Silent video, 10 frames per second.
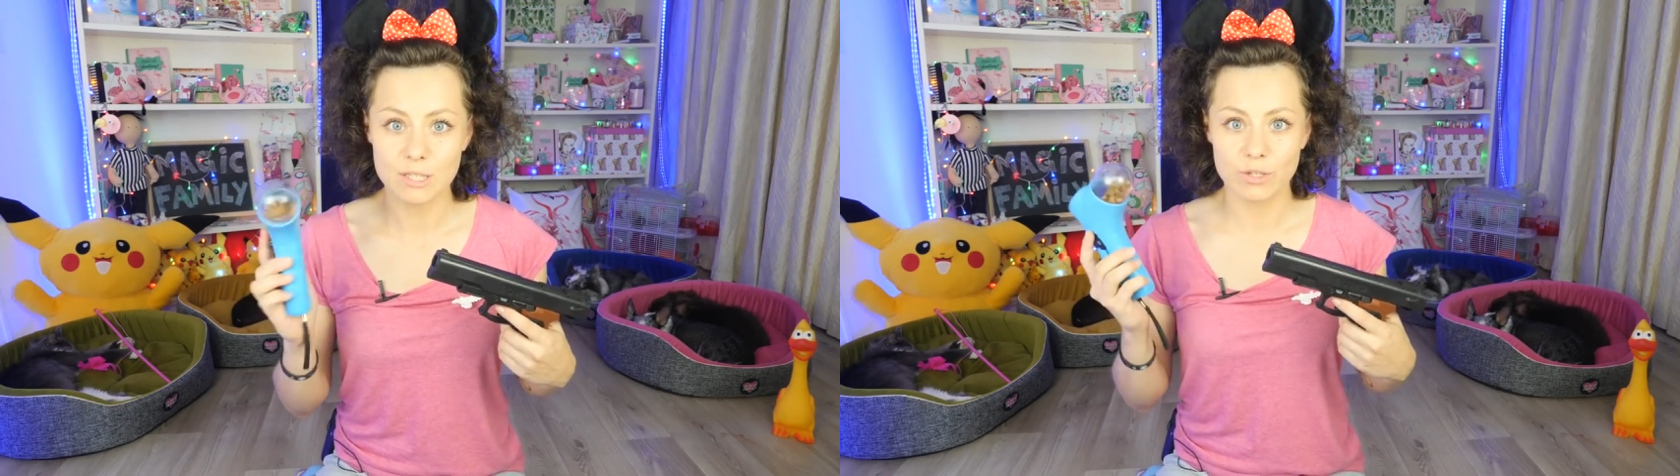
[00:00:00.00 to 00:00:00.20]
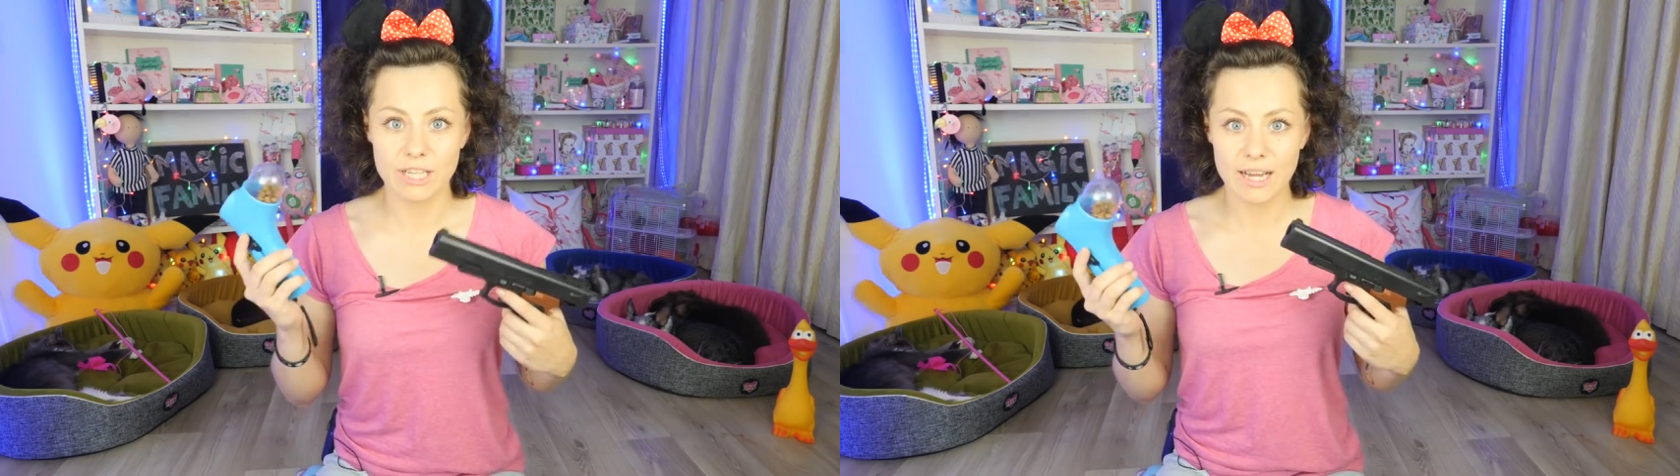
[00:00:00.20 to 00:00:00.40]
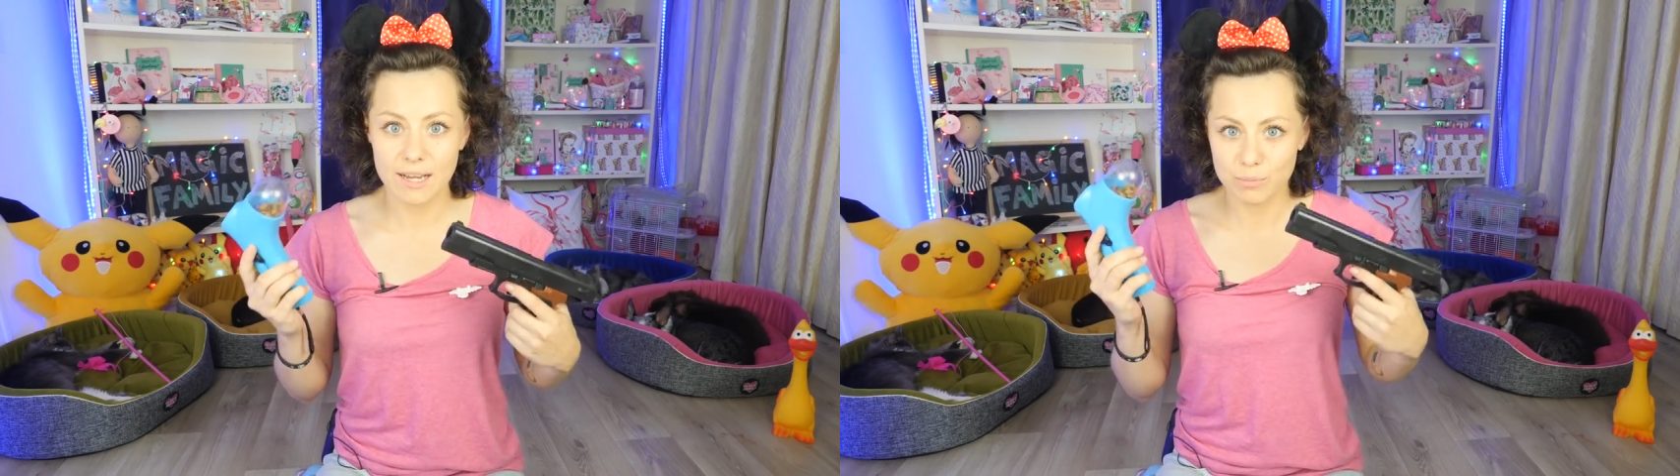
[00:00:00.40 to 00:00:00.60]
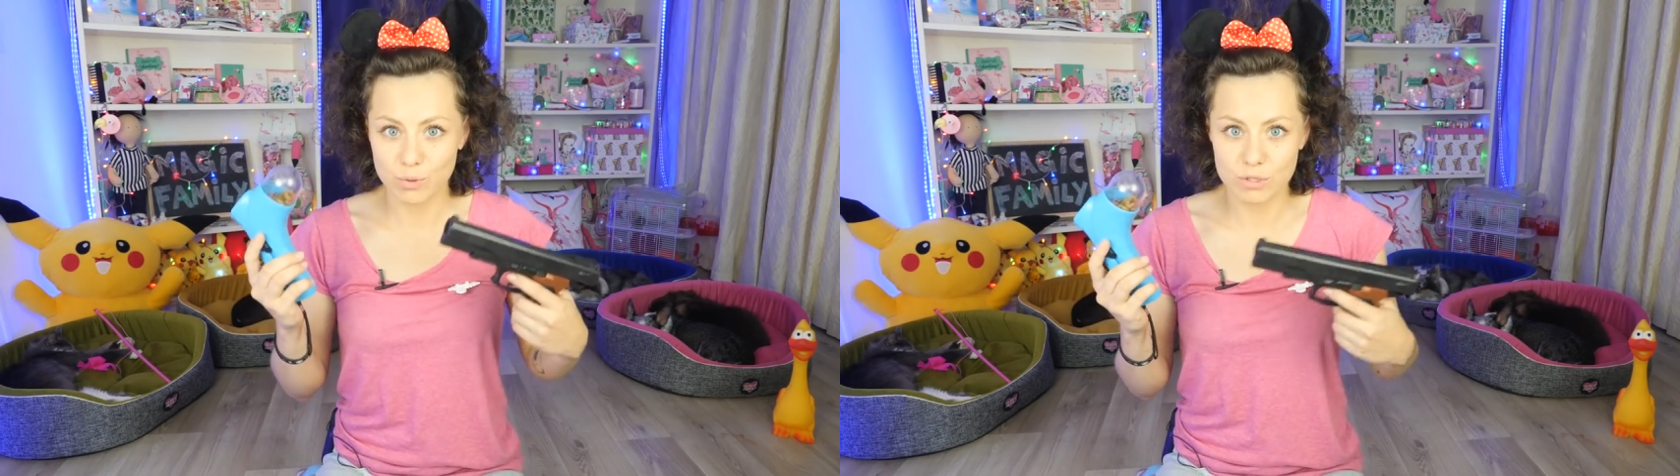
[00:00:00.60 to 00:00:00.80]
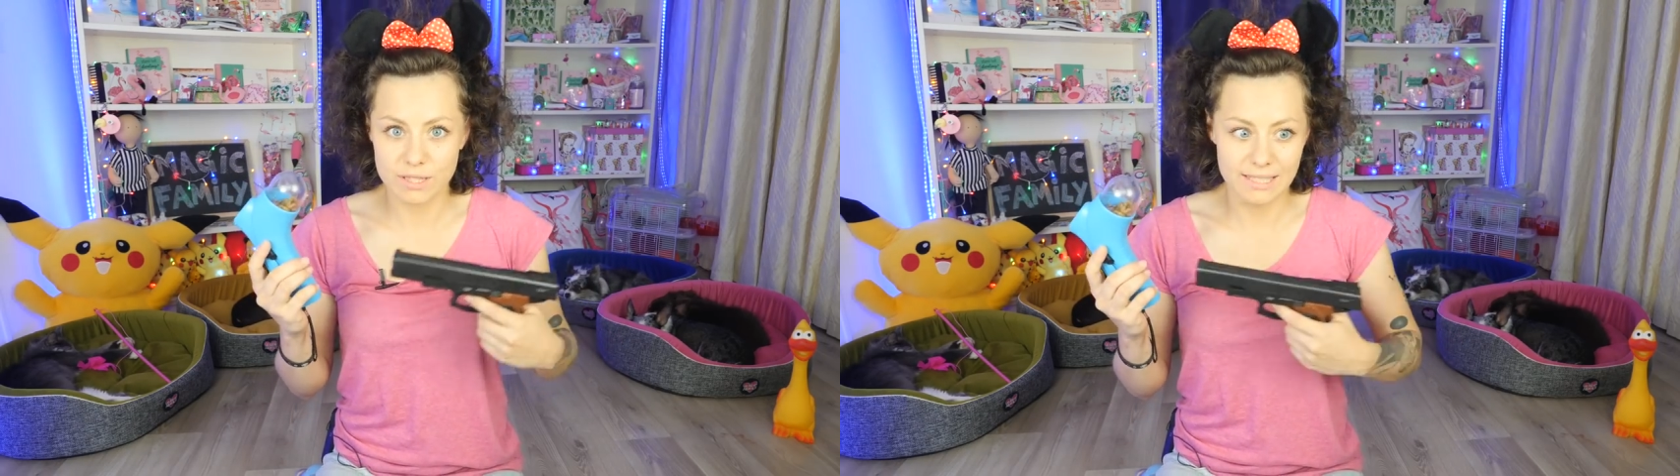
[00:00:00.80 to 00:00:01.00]
но я
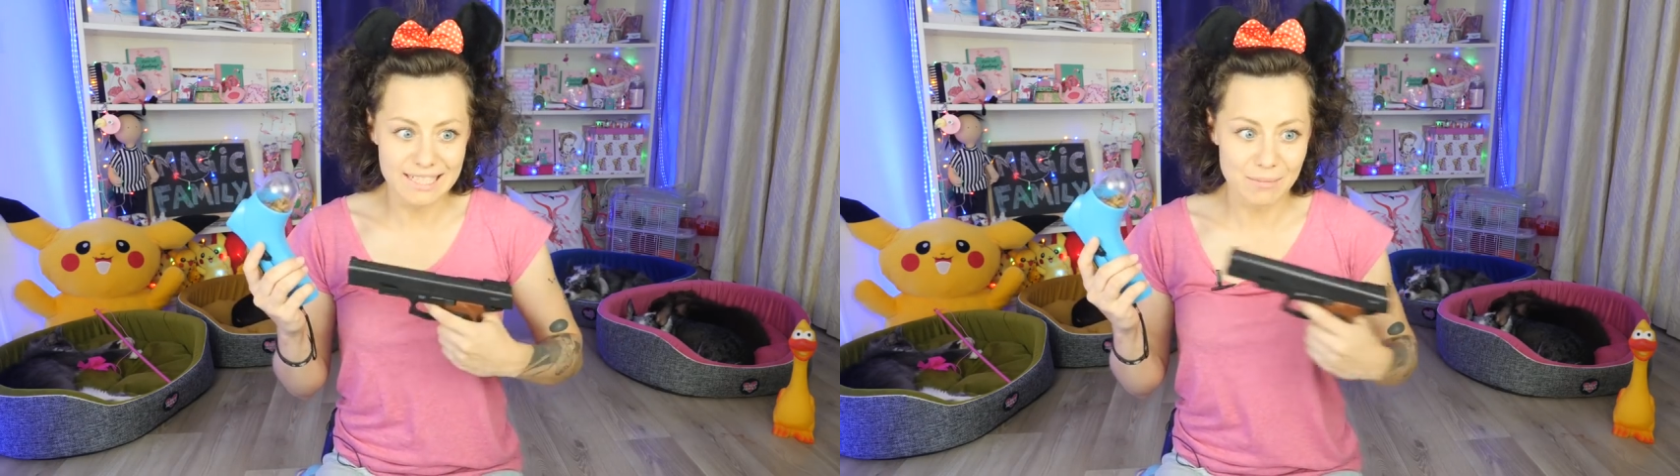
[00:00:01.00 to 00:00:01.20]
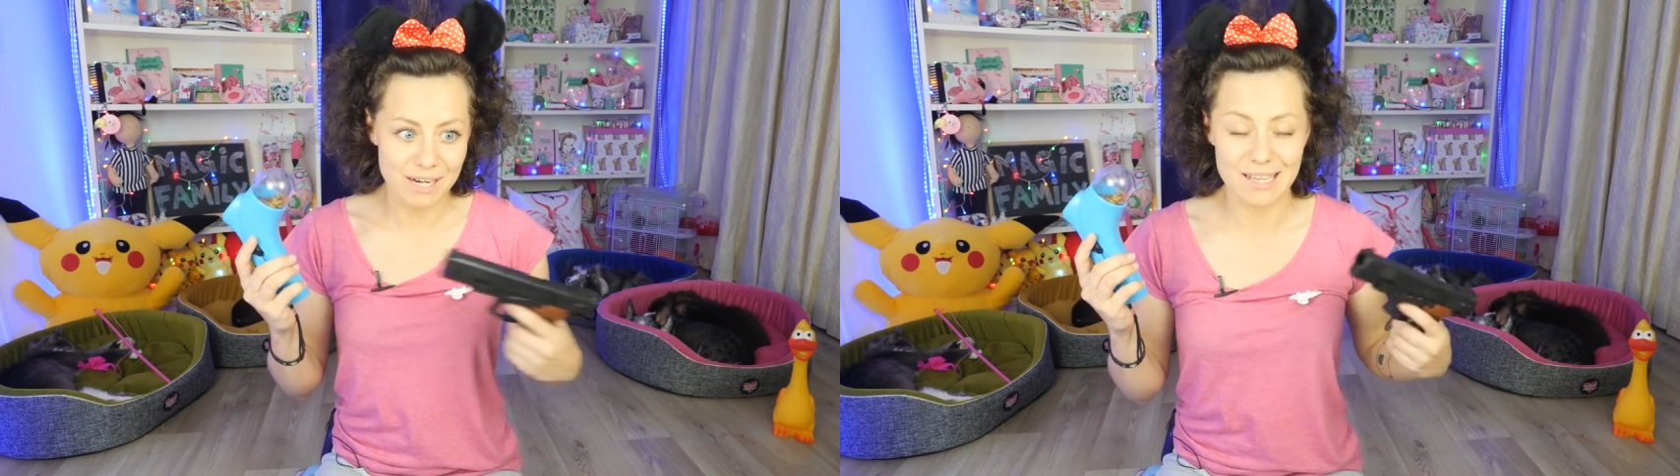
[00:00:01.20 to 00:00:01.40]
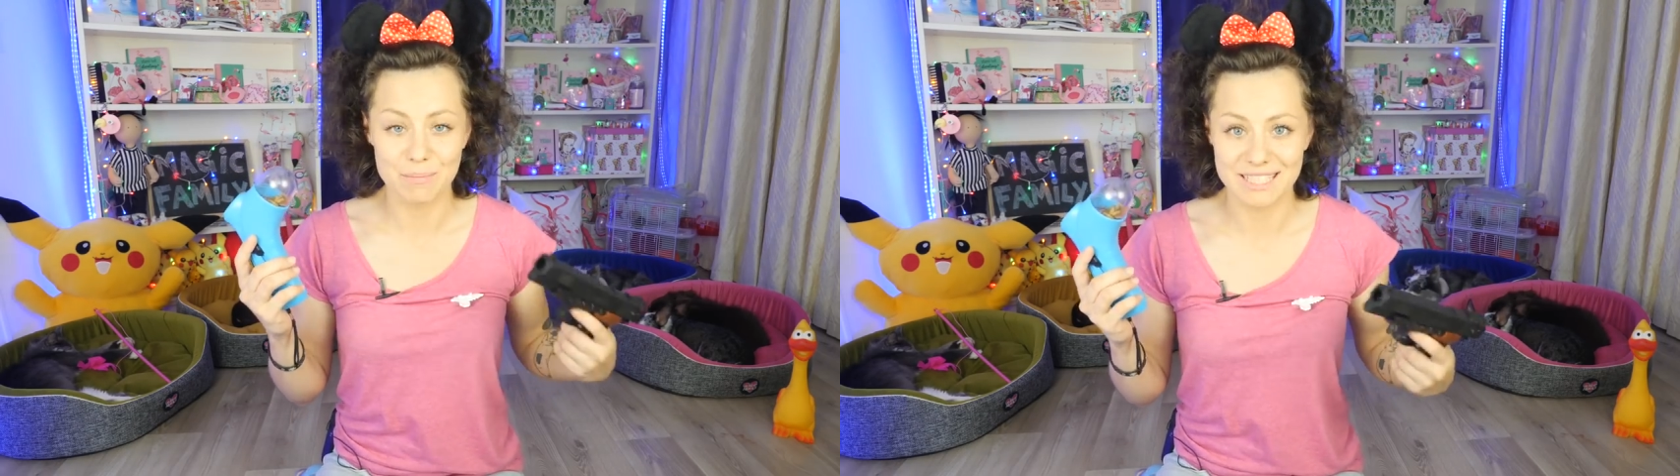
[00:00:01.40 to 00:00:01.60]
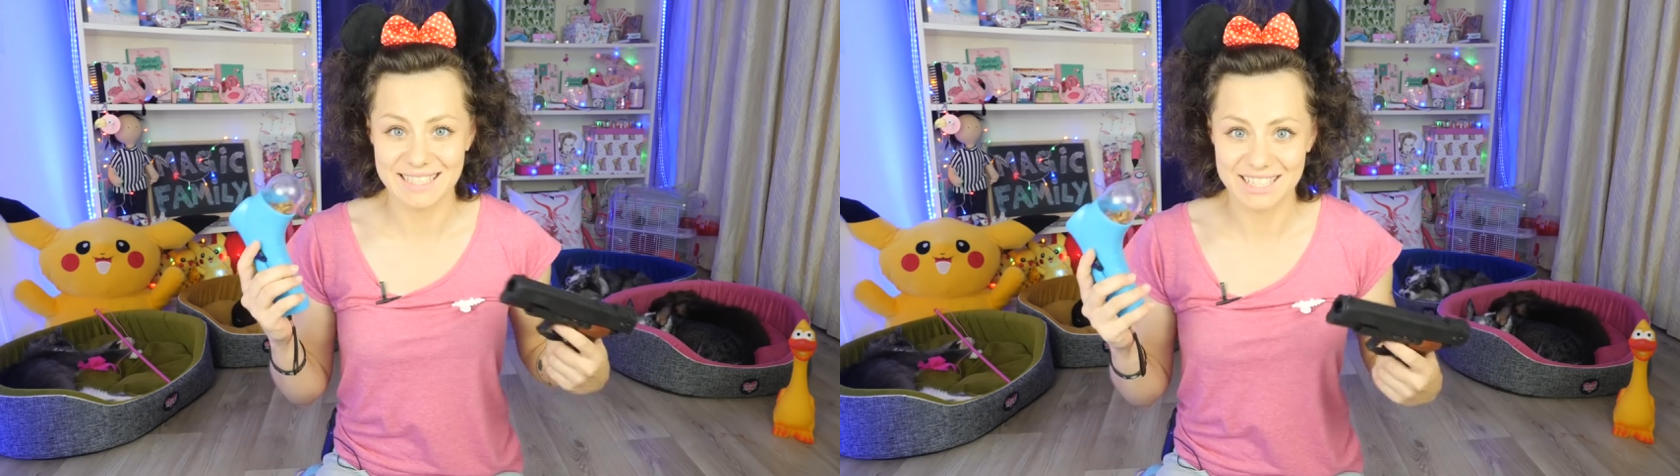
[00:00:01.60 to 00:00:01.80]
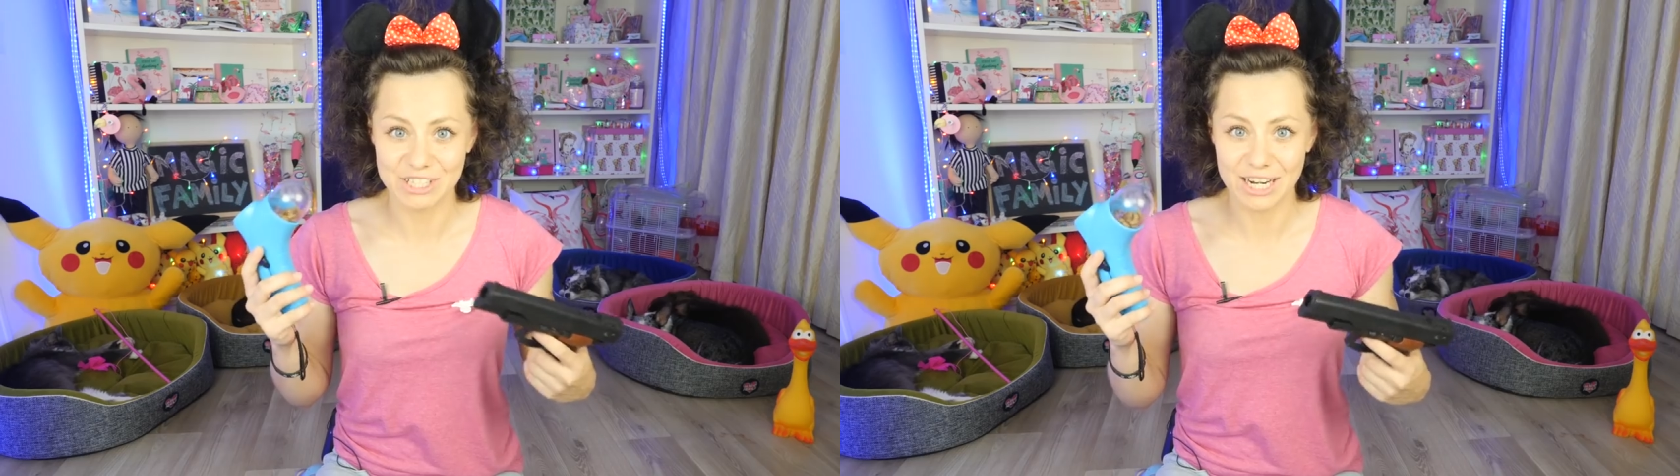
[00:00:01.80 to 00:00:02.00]
просто не могла
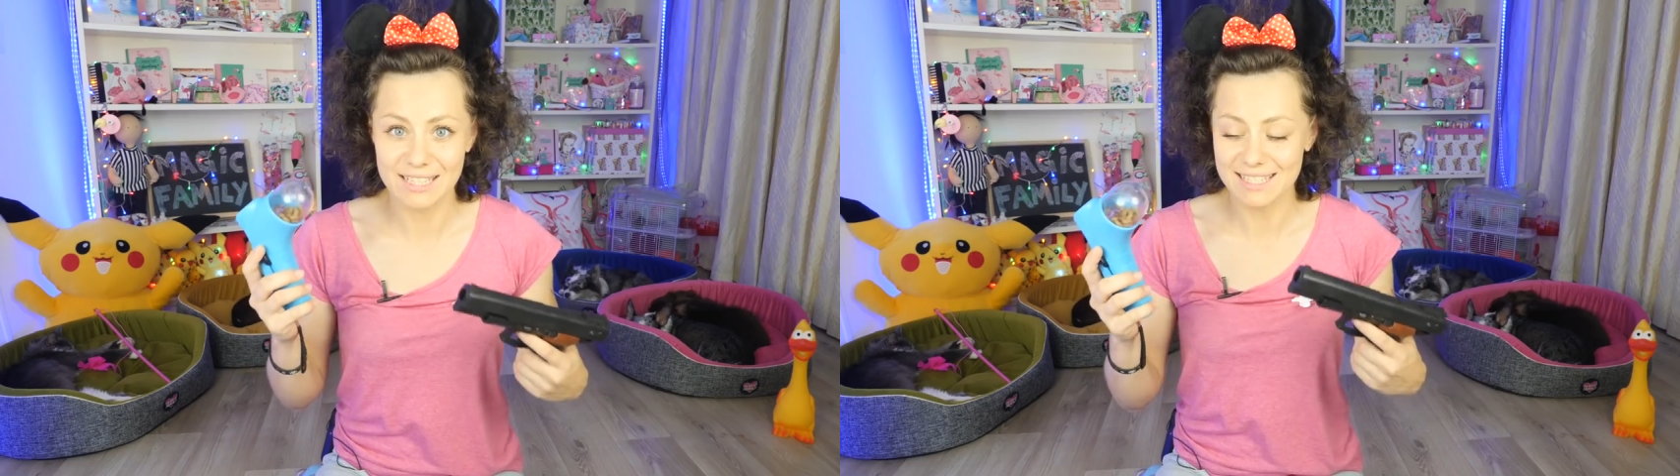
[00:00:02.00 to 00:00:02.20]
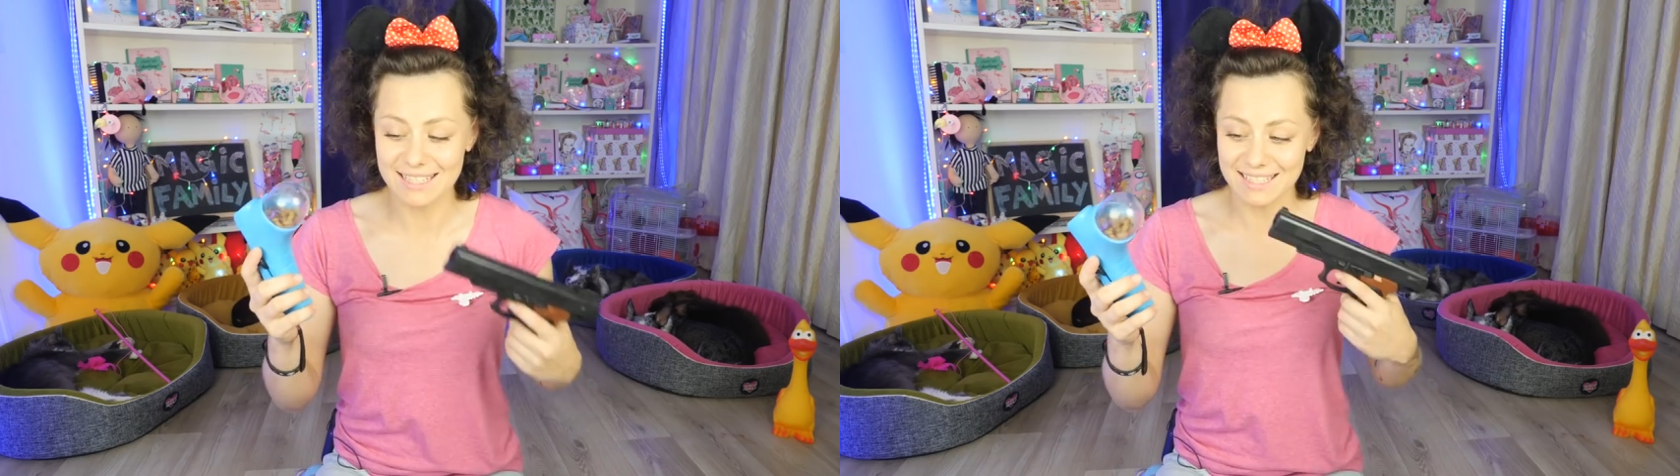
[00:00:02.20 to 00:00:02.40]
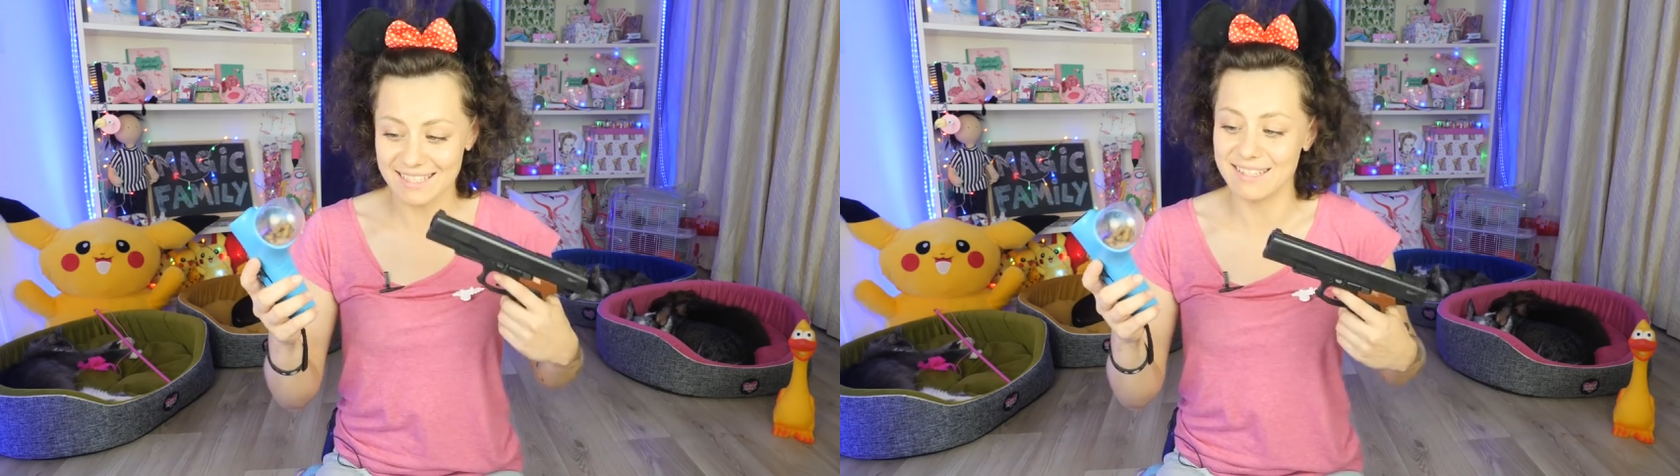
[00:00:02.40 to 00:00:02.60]
потерять шанс и,